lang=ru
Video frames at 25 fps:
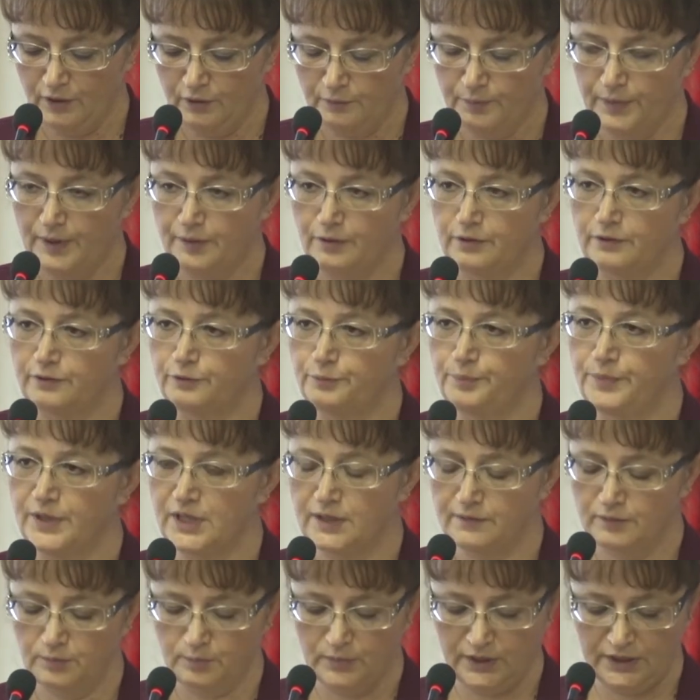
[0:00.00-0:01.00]
В
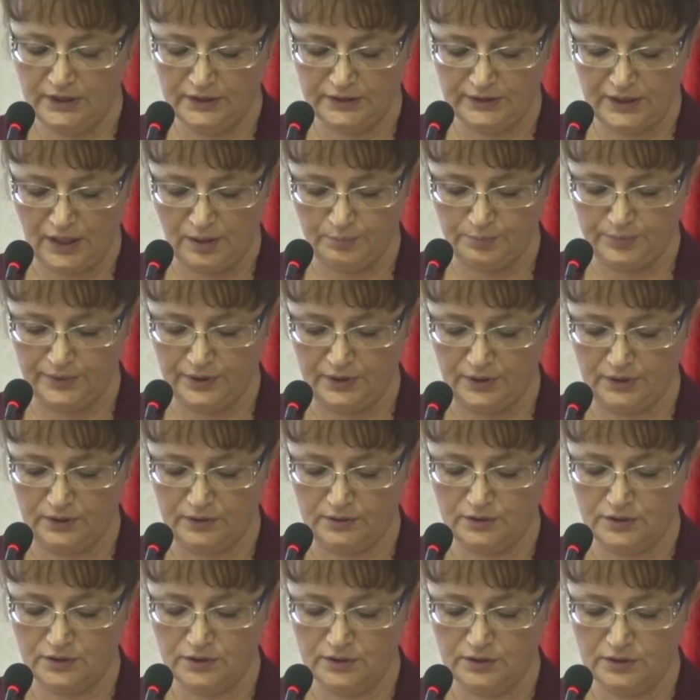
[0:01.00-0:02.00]
первом
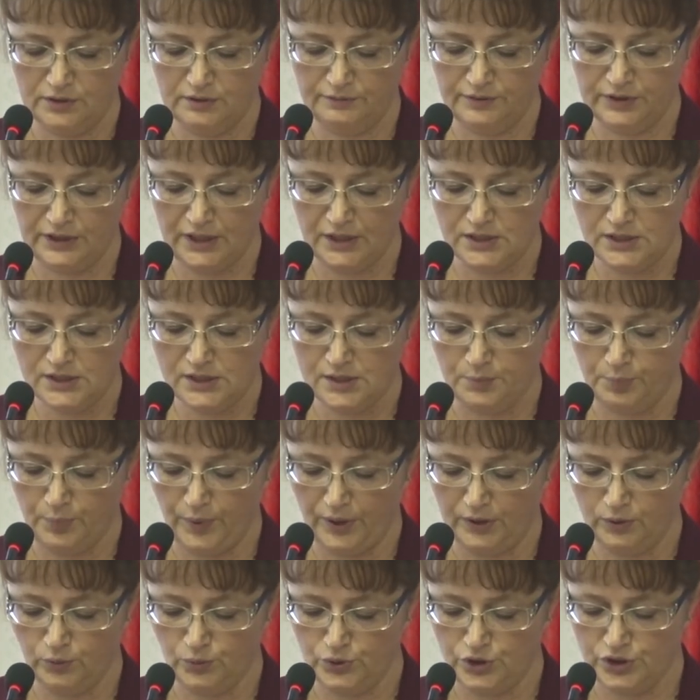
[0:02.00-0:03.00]
этапе Квитанции
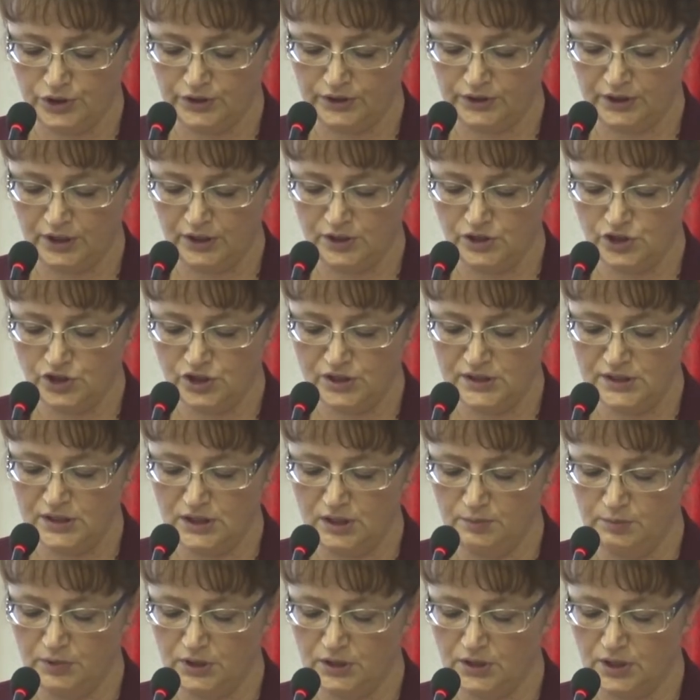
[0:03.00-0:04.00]
получат э,
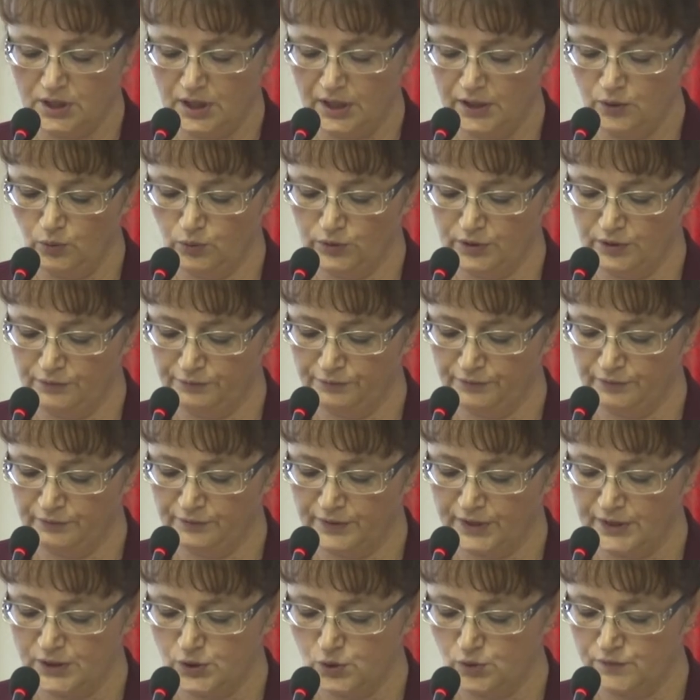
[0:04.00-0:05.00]
жители микрорайонов
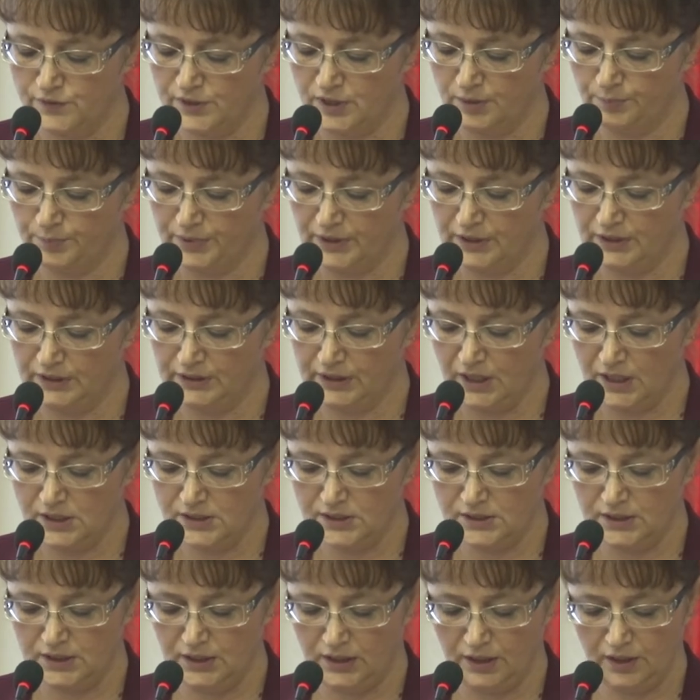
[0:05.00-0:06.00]

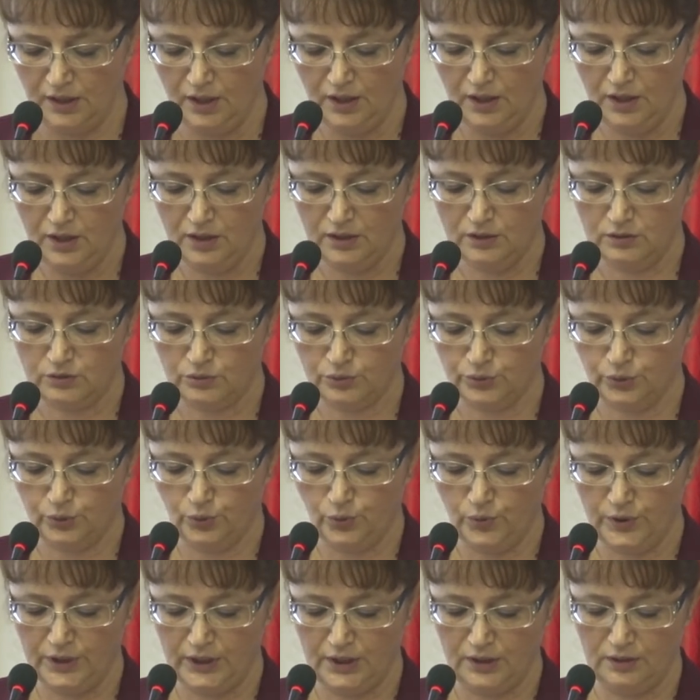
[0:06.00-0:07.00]
Воронцовско-Пролетарский,
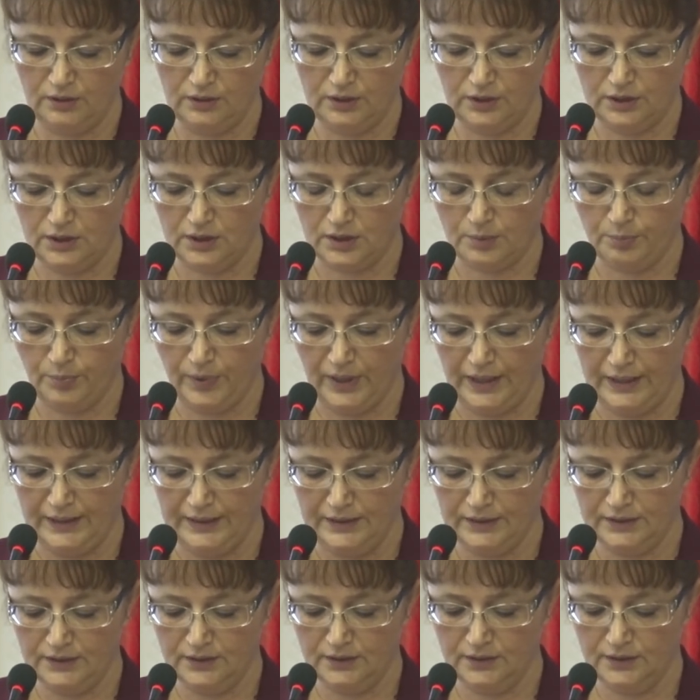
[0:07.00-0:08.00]
Крутое,
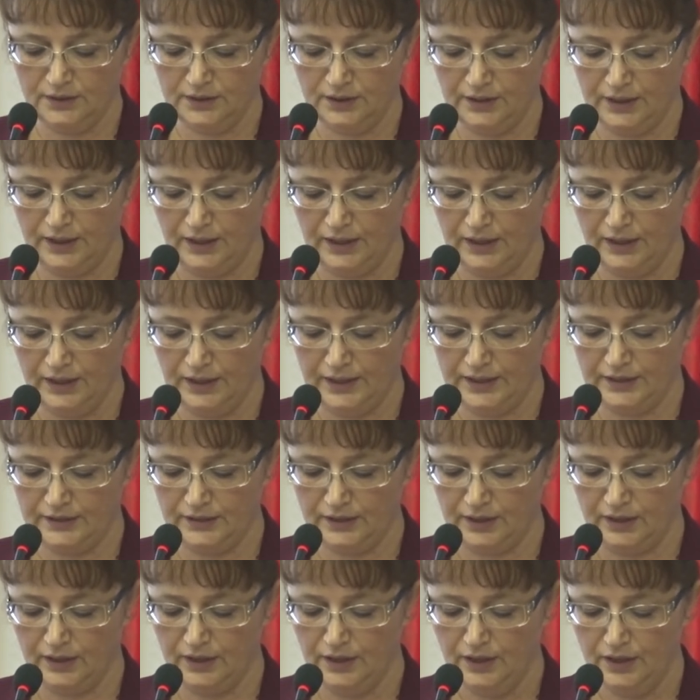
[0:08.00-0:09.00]
Карполит,
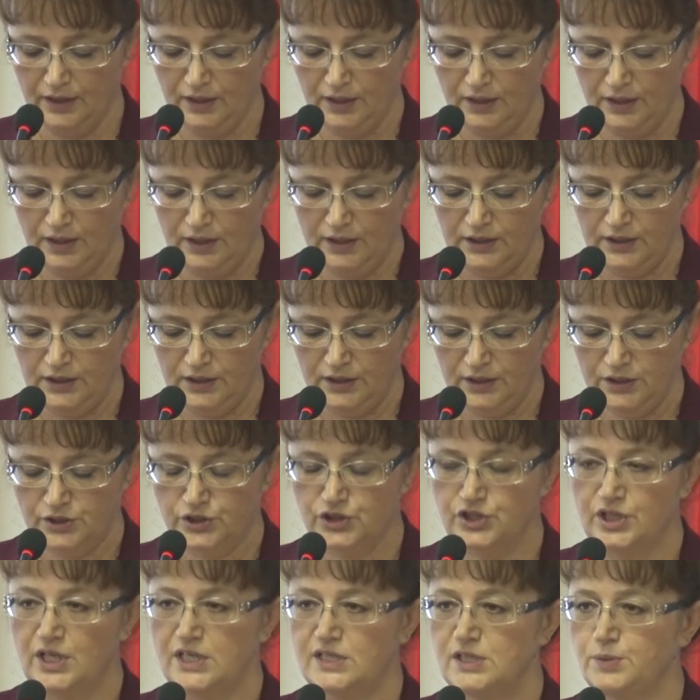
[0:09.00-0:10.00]
Гагарина и
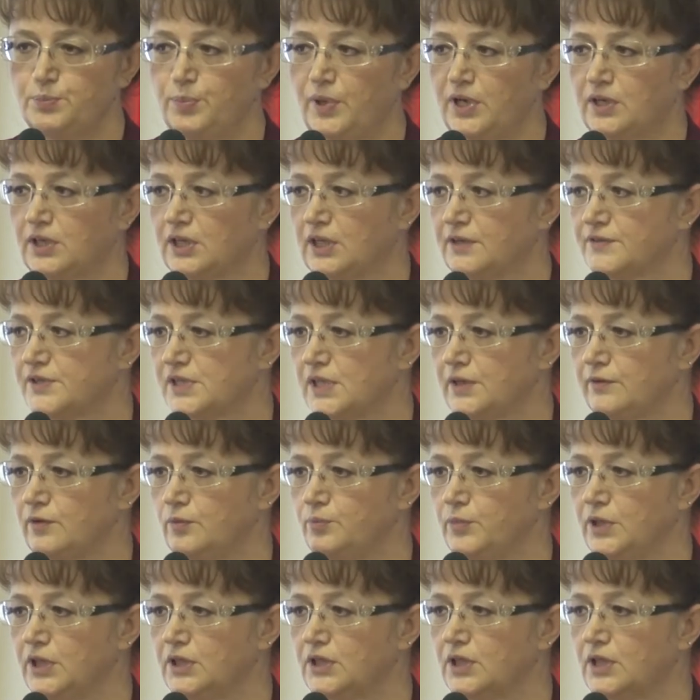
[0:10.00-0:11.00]
часть Парковского
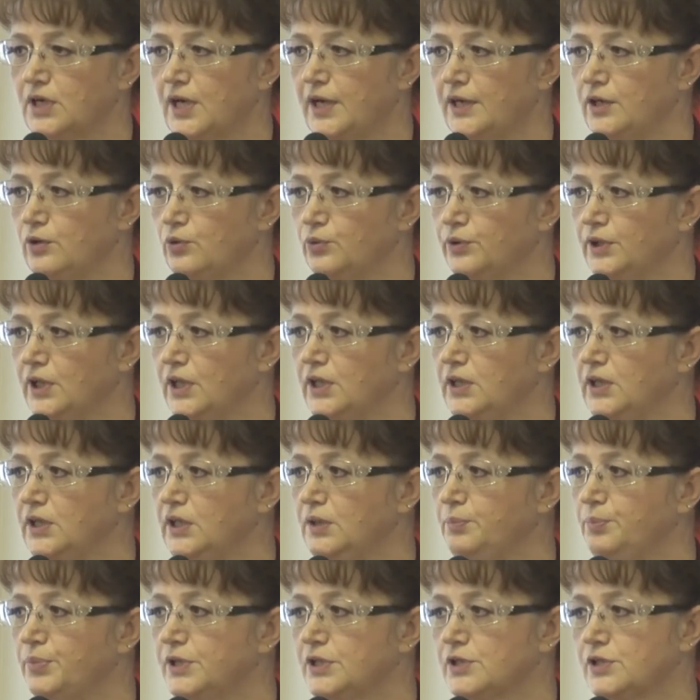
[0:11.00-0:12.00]
микрорайона
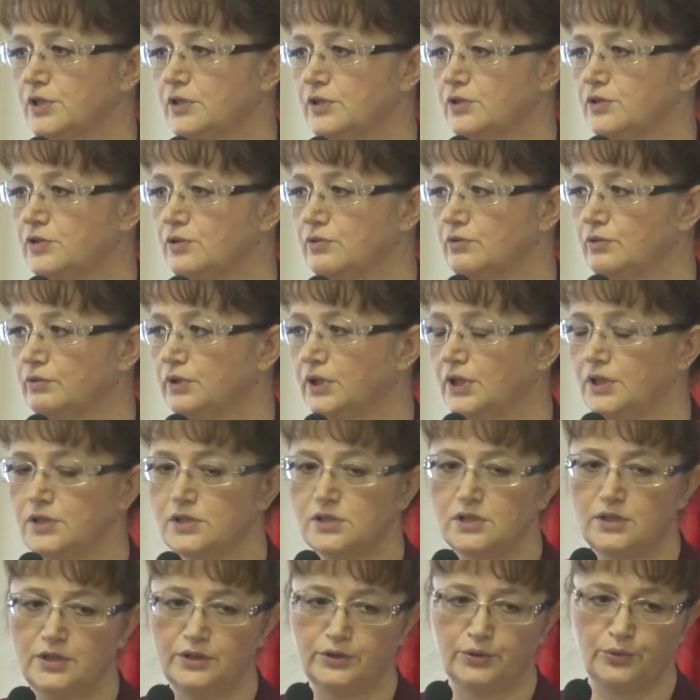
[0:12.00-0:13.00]
и присоединенная
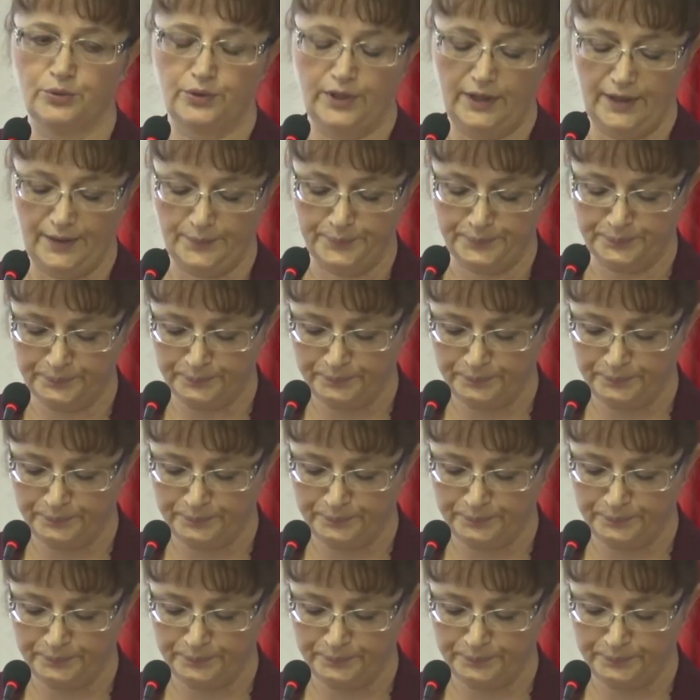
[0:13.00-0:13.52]
территория